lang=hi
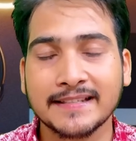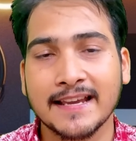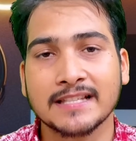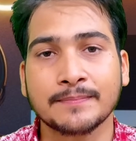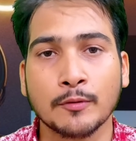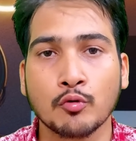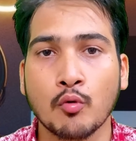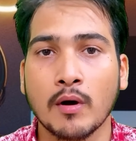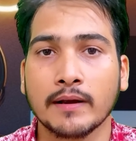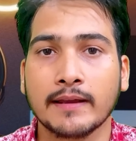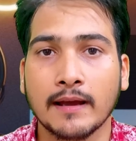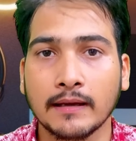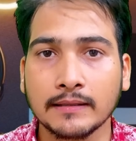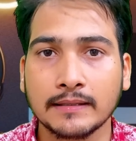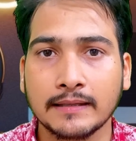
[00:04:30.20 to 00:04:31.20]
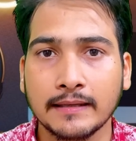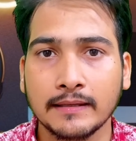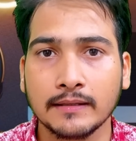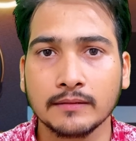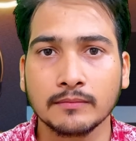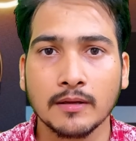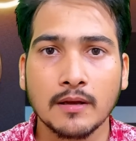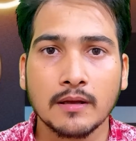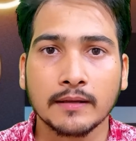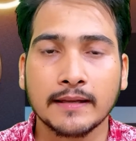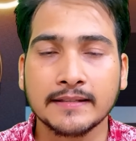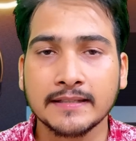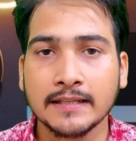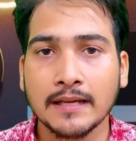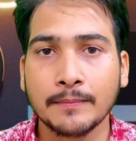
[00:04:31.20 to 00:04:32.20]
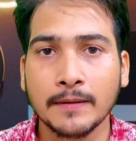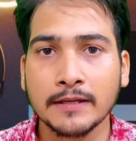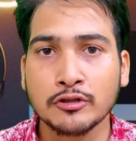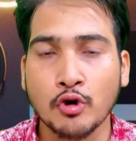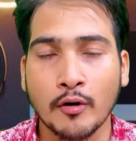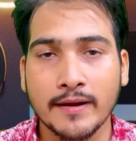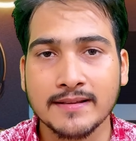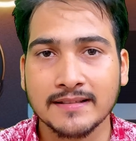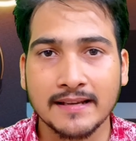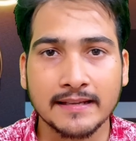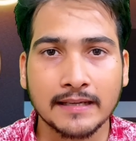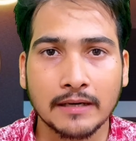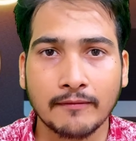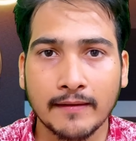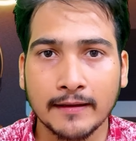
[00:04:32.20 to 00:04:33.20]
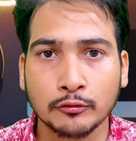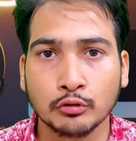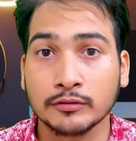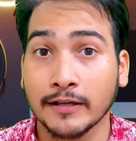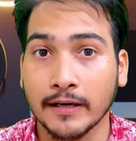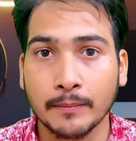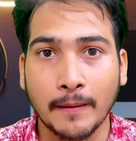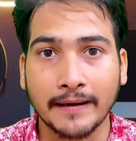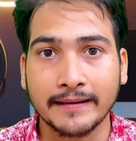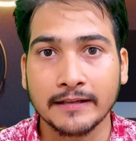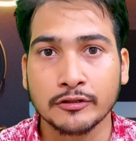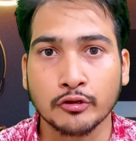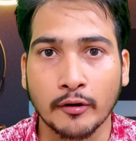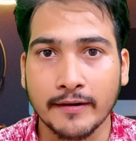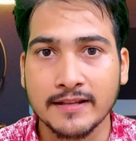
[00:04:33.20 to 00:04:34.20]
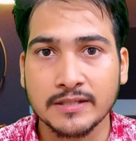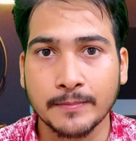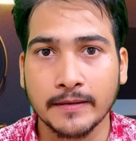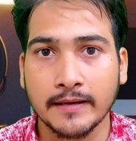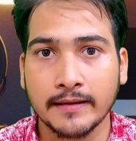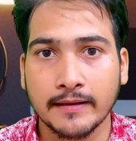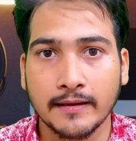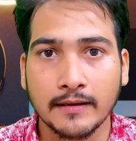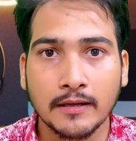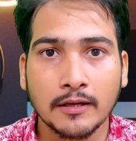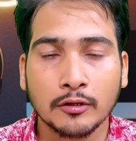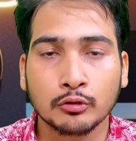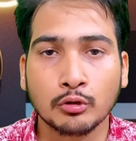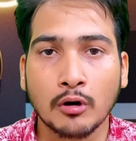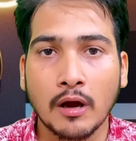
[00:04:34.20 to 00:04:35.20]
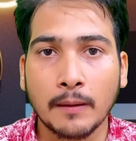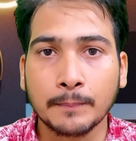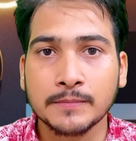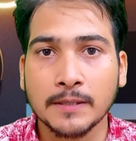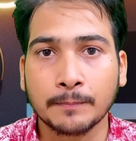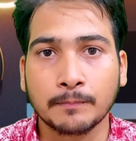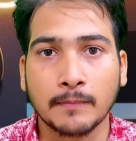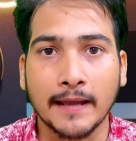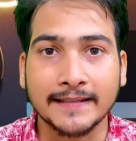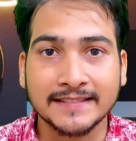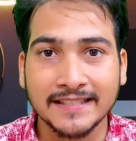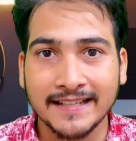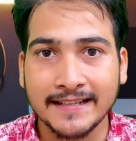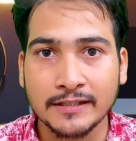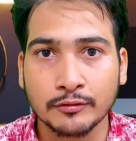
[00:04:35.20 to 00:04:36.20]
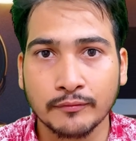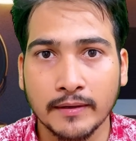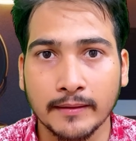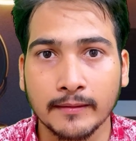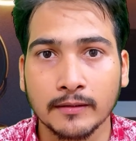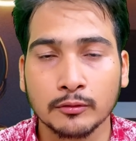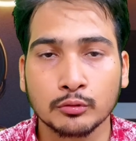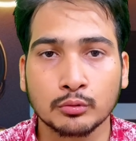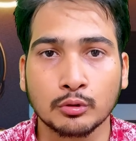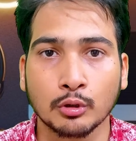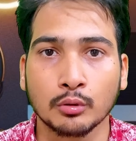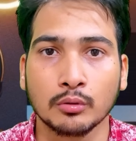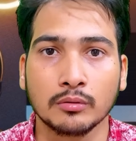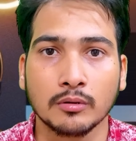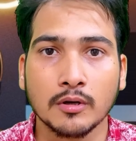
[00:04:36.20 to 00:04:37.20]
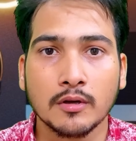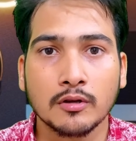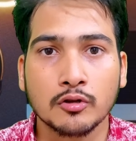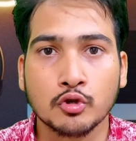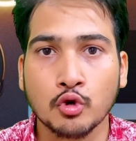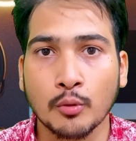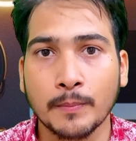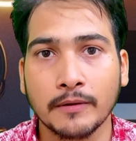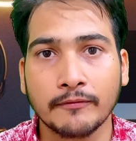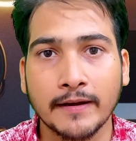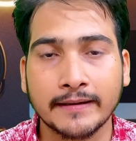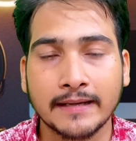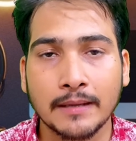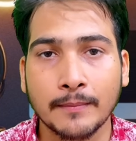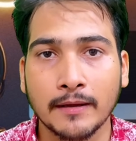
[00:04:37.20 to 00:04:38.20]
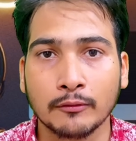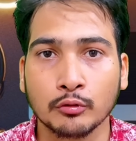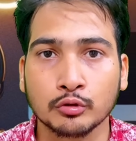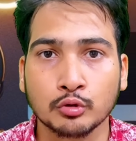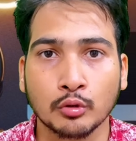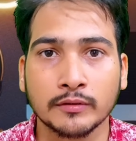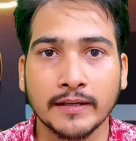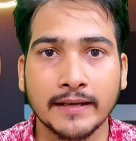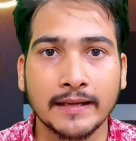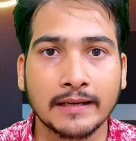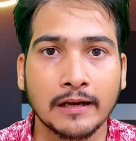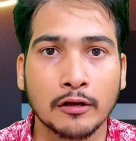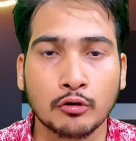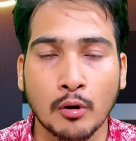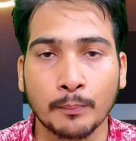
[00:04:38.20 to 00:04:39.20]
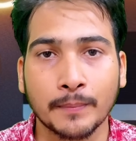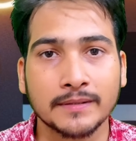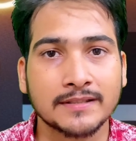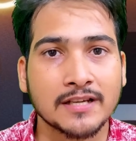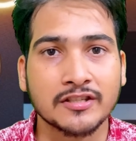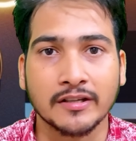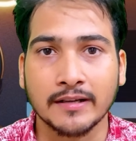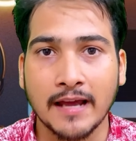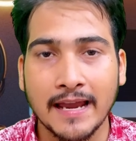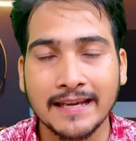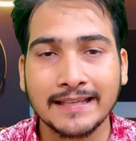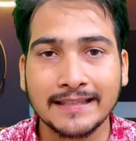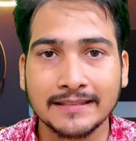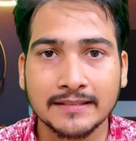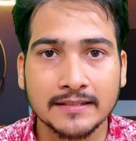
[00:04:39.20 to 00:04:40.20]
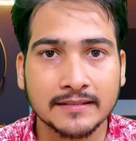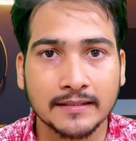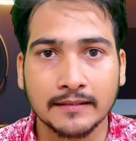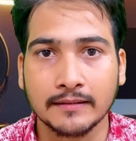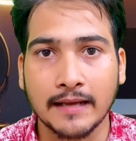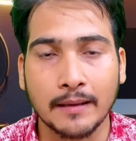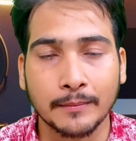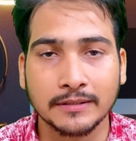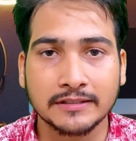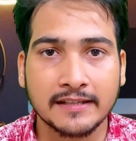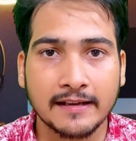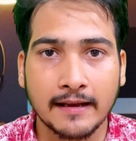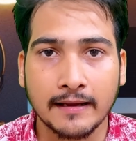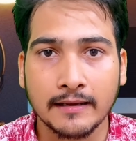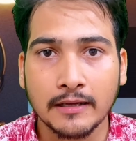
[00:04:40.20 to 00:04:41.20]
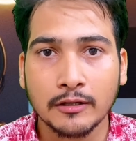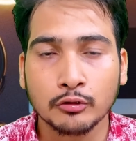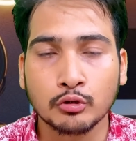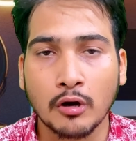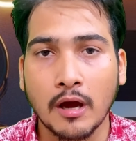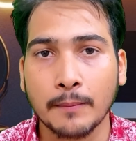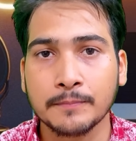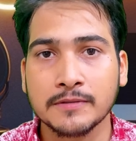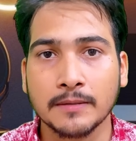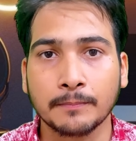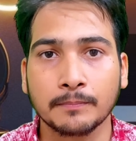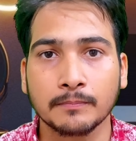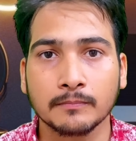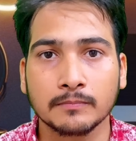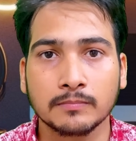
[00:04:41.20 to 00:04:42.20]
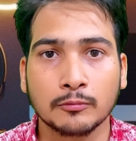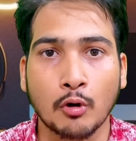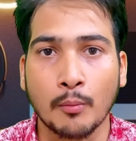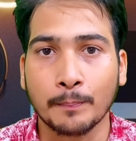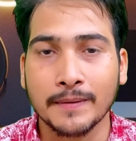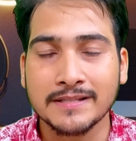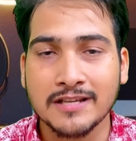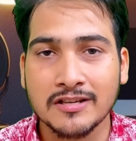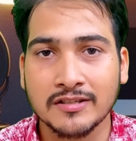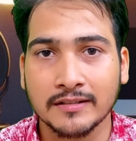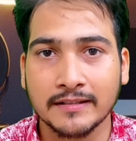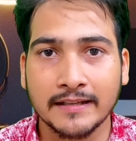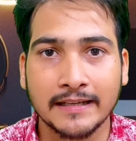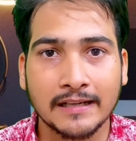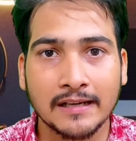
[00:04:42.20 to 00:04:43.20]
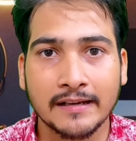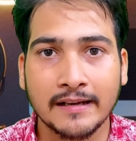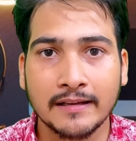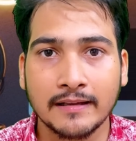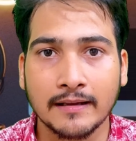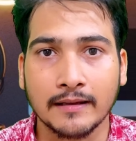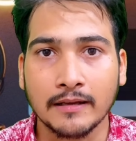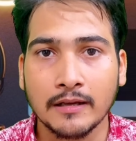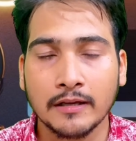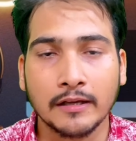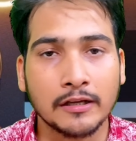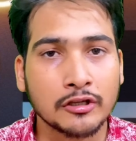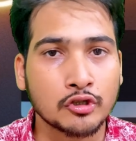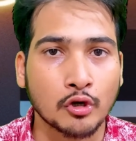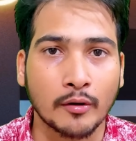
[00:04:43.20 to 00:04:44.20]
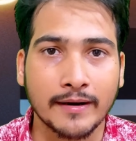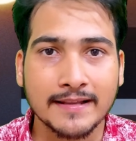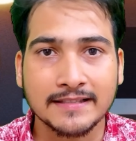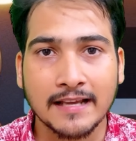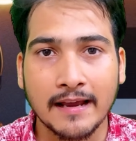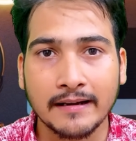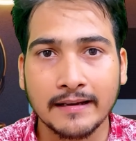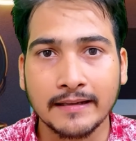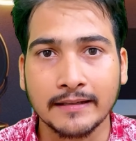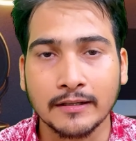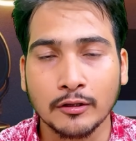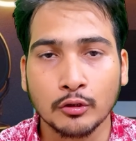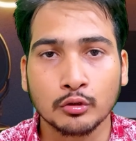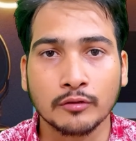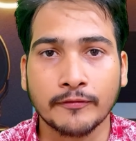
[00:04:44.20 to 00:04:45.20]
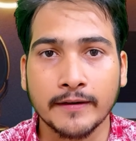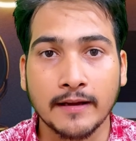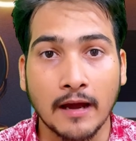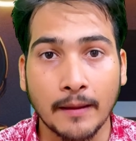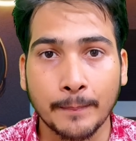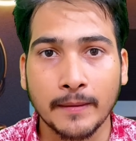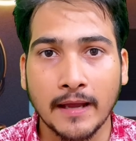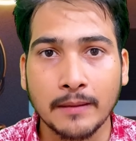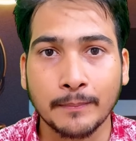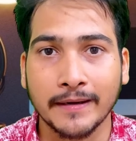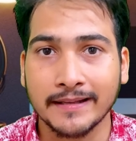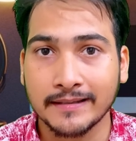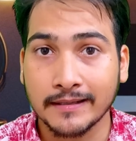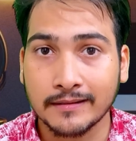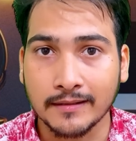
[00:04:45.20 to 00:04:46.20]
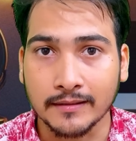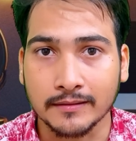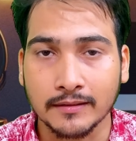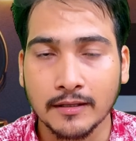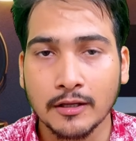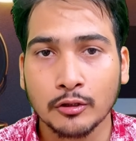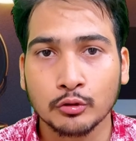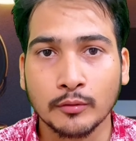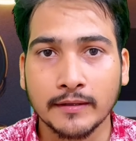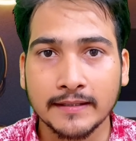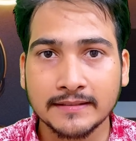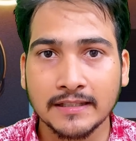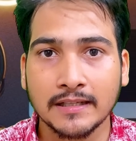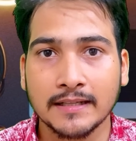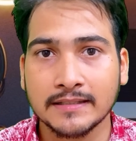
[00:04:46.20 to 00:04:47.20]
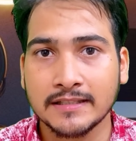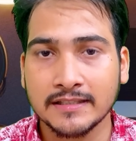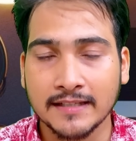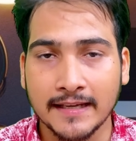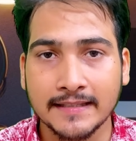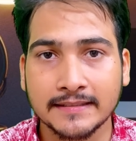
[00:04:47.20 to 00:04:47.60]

केस में हुआ क्या कि किसी ने भी इंश्योरेंस नहीं करवाया तो थर्ड पार्टी इंश्योरेंस भी नहीं है तो अब जब एक्सीडेंट्स हुए तो जो भी विक्टिम है उसको देने के लिए कॉम्पनसेशन है ही नहीं जिसने डैमेज किया है तो अब जब कॉम्पनसेशन देने के लिए नहीं है इंश्योरेंस है नहीं तो फिर यहाँ पे आई बड़ी दिक्कत तो इसीलिए जी